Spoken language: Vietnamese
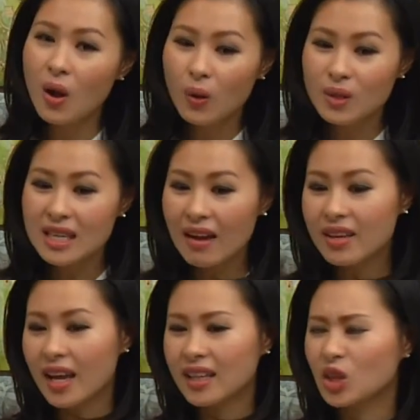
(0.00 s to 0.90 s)
ủa sao
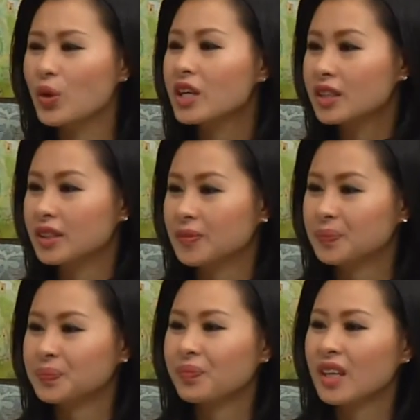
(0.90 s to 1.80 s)
vậy thì tùy Đúng người yeah.
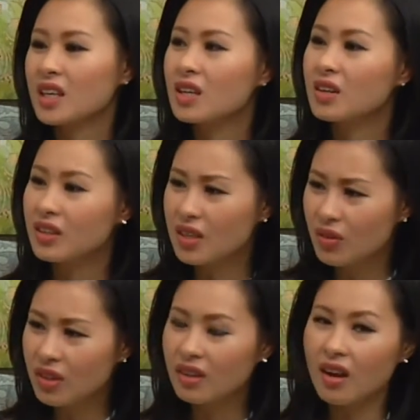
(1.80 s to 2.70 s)
Dạ. nhiều nhiều
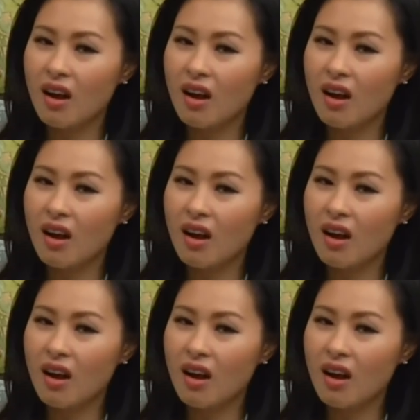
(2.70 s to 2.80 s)
người họ